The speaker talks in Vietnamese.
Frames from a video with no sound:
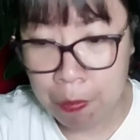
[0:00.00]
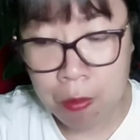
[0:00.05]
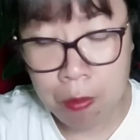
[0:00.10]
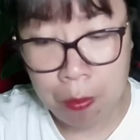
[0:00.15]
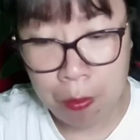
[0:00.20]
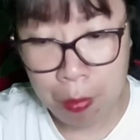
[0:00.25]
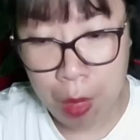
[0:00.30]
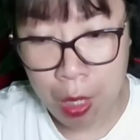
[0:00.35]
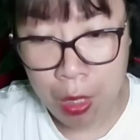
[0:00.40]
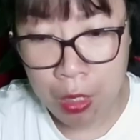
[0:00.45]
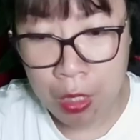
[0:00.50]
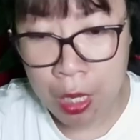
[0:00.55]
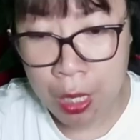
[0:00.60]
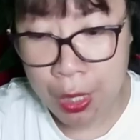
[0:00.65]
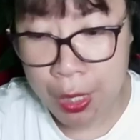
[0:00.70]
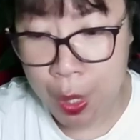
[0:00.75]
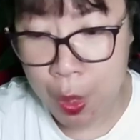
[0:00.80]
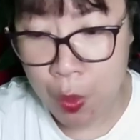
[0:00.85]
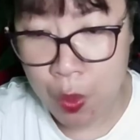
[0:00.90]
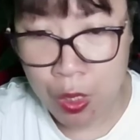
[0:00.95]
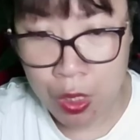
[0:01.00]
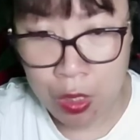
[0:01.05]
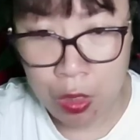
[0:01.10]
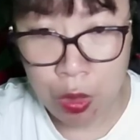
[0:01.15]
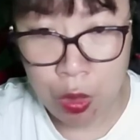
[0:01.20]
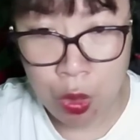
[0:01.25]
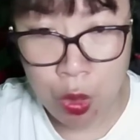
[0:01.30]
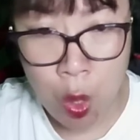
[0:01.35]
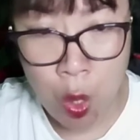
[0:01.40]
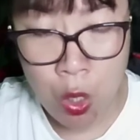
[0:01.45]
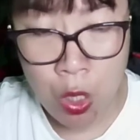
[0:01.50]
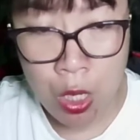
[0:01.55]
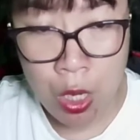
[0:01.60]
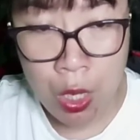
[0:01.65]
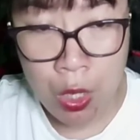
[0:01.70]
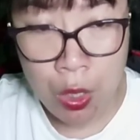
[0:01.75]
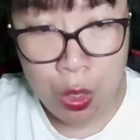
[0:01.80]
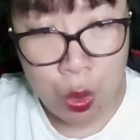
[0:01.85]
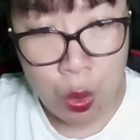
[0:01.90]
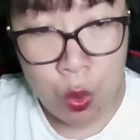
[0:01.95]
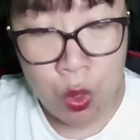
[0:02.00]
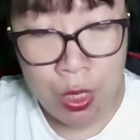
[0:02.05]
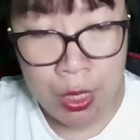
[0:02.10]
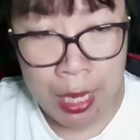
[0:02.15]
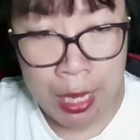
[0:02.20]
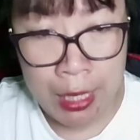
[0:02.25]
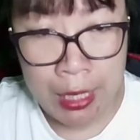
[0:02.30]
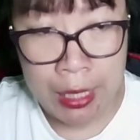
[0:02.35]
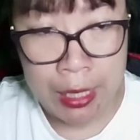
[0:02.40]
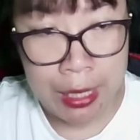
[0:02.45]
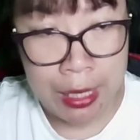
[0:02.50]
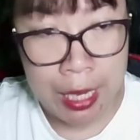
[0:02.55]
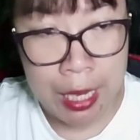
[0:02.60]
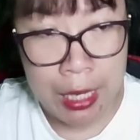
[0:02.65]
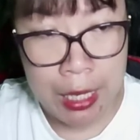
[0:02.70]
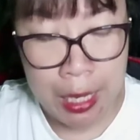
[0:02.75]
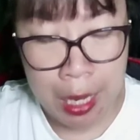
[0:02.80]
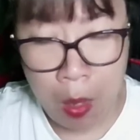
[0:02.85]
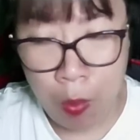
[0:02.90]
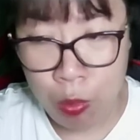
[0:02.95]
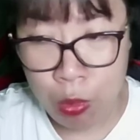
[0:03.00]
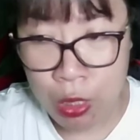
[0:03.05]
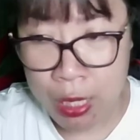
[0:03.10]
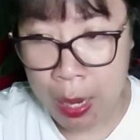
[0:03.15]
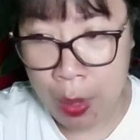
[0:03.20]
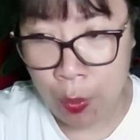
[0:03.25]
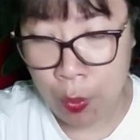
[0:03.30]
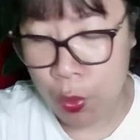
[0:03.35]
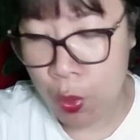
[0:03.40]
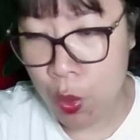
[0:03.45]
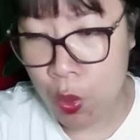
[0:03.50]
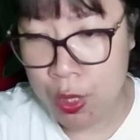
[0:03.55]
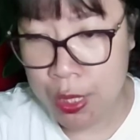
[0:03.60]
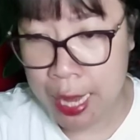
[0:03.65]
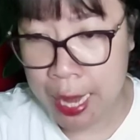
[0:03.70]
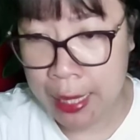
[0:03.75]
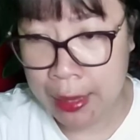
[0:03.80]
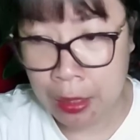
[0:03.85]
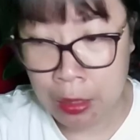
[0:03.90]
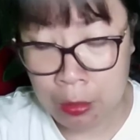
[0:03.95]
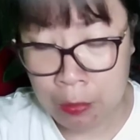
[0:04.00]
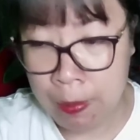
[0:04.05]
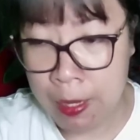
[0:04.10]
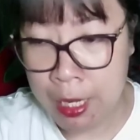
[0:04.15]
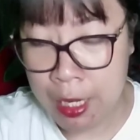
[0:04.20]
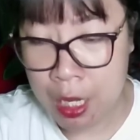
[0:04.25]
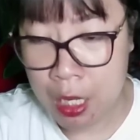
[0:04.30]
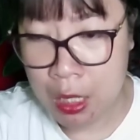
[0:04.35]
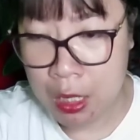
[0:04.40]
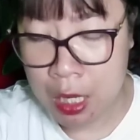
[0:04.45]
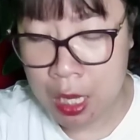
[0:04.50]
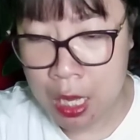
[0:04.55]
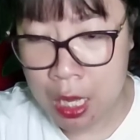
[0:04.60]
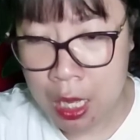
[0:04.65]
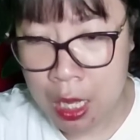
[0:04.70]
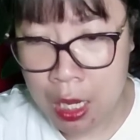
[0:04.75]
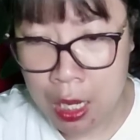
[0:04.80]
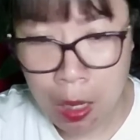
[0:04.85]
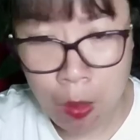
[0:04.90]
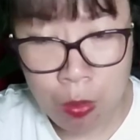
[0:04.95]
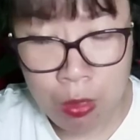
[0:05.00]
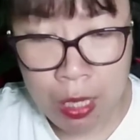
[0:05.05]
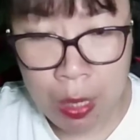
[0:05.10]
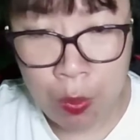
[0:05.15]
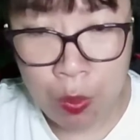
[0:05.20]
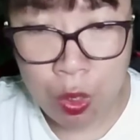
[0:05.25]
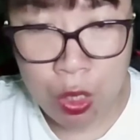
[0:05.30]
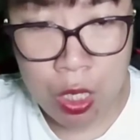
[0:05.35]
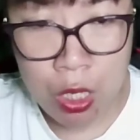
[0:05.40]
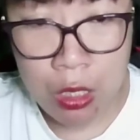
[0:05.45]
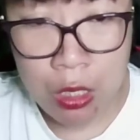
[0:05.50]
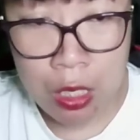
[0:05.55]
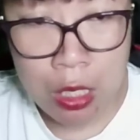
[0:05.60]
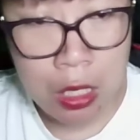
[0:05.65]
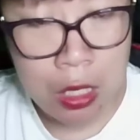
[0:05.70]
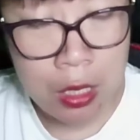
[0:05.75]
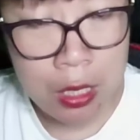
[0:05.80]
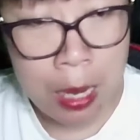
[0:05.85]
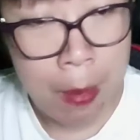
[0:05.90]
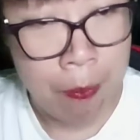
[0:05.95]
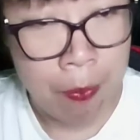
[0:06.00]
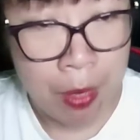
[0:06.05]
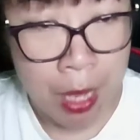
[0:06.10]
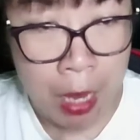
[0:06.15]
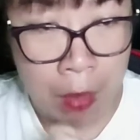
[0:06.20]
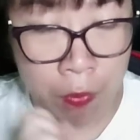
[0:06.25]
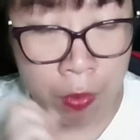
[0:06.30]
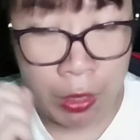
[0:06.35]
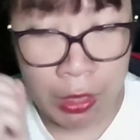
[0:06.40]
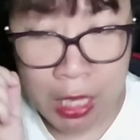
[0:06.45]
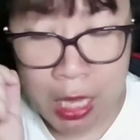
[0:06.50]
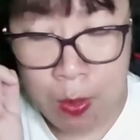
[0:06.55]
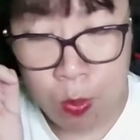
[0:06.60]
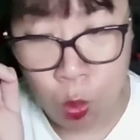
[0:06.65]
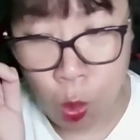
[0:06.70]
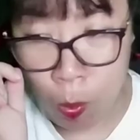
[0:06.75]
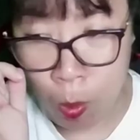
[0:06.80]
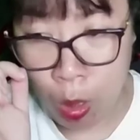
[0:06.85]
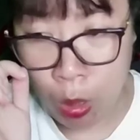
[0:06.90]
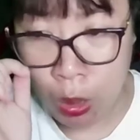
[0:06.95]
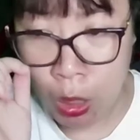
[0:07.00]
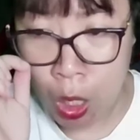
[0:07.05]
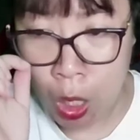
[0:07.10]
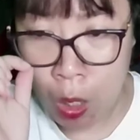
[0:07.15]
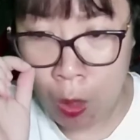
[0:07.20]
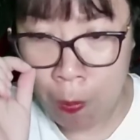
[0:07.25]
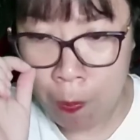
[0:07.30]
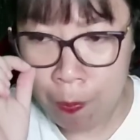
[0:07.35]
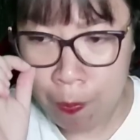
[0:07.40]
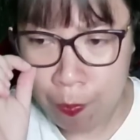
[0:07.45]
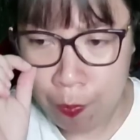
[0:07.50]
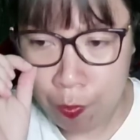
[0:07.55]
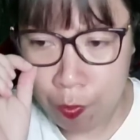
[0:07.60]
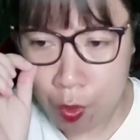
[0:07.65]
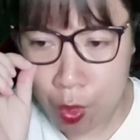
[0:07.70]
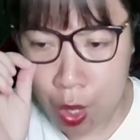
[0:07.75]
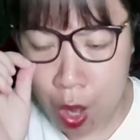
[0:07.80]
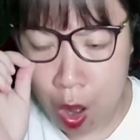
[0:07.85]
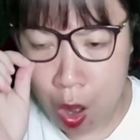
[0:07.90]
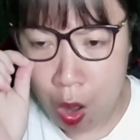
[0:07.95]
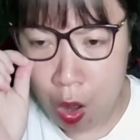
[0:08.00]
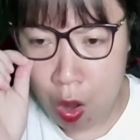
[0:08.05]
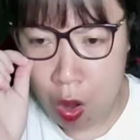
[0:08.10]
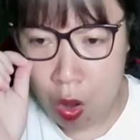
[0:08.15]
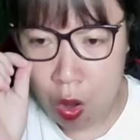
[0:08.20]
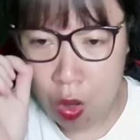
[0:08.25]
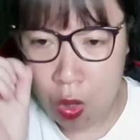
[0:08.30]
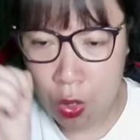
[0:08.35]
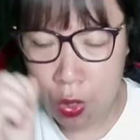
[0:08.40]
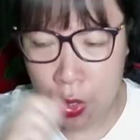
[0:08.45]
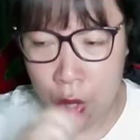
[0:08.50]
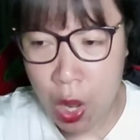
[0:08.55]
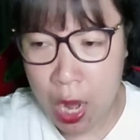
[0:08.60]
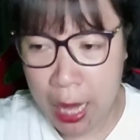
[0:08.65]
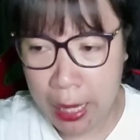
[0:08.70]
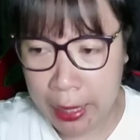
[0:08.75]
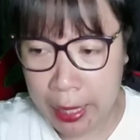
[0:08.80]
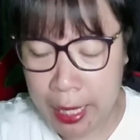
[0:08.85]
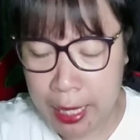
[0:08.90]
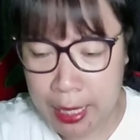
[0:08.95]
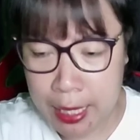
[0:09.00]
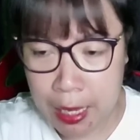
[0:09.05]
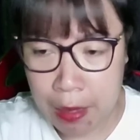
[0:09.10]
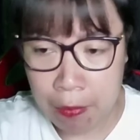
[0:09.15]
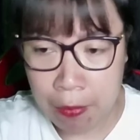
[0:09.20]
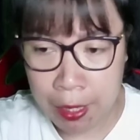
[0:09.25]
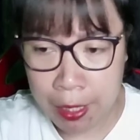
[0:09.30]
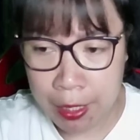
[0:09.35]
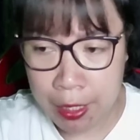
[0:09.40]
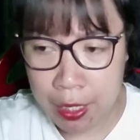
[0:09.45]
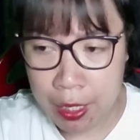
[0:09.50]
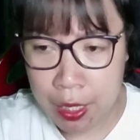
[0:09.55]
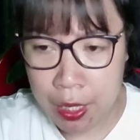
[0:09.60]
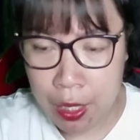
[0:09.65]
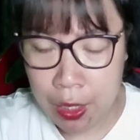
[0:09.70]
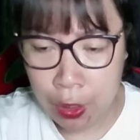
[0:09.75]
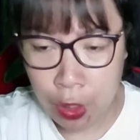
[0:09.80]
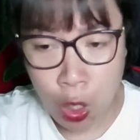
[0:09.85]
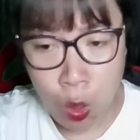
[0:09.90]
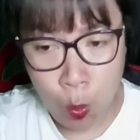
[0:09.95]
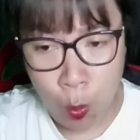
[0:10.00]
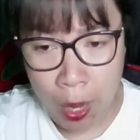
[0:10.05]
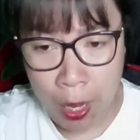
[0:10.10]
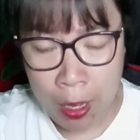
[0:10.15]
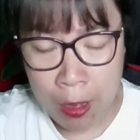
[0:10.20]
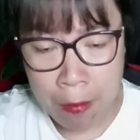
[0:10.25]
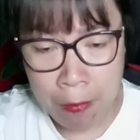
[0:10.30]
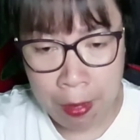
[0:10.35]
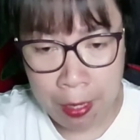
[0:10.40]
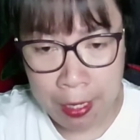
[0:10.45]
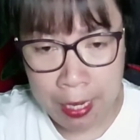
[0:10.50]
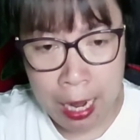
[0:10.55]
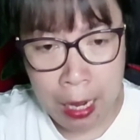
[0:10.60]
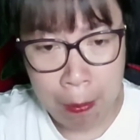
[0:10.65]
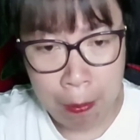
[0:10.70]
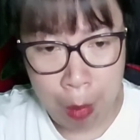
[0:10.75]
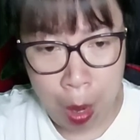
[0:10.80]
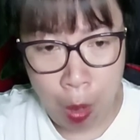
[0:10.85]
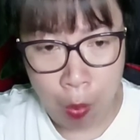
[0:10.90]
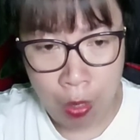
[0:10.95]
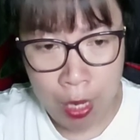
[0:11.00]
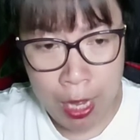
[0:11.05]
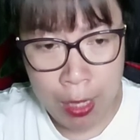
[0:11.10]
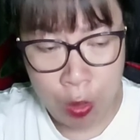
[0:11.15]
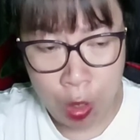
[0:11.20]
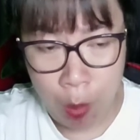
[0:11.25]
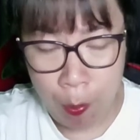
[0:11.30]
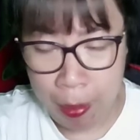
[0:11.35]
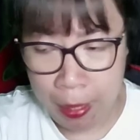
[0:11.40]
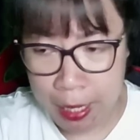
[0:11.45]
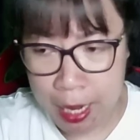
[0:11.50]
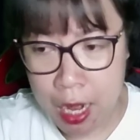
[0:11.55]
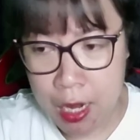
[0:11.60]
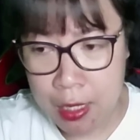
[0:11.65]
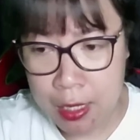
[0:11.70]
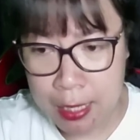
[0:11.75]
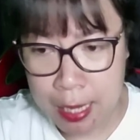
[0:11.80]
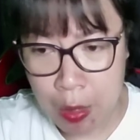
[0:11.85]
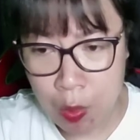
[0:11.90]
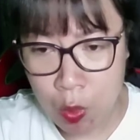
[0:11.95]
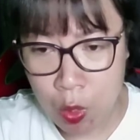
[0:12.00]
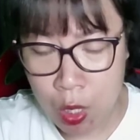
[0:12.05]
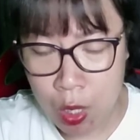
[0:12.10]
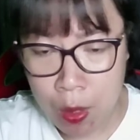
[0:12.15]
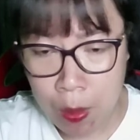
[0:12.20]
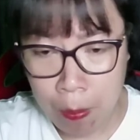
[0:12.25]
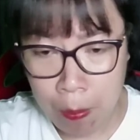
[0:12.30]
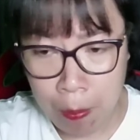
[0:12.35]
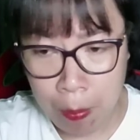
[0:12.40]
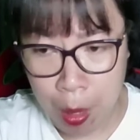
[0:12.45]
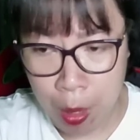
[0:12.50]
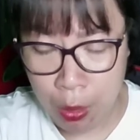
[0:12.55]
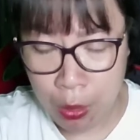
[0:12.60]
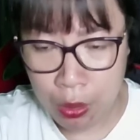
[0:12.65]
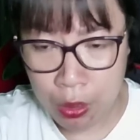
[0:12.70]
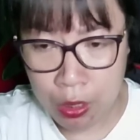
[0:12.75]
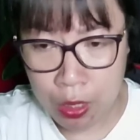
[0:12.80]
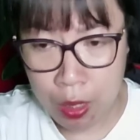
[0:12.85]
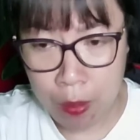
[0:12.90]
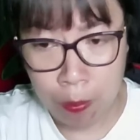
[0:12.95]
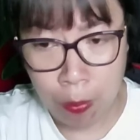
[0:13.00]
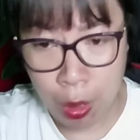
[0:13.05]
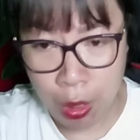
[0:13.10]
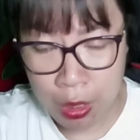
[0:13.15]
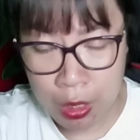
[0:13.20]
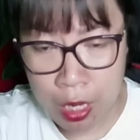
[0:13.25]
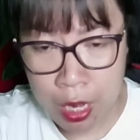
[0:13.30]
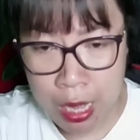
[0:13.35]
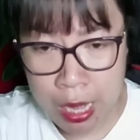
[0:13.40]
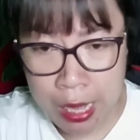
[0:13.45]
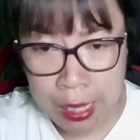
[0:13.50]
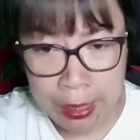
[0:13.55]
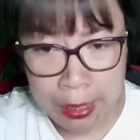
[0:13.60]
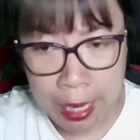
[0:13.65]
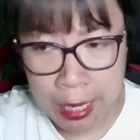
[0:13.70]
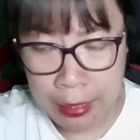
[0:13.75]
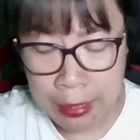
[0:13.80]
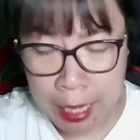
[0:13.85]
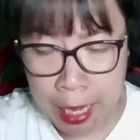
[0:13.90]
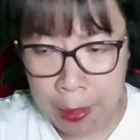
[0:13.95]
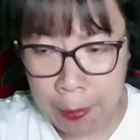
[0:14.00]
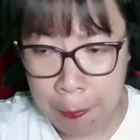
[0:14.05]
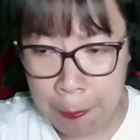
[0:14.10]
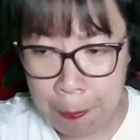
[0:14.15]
Mọi người đều sừng sốt, run rẩy nhìn long trào nhô ra từ vết nứt. Long trào dường như đâm thẳng vào tim của bọn họ. Đó, đó là cái gì vậy? Có quái vật đang bò lên khỏi mặt đất sao? Mọi, mọi người, cẩn thận!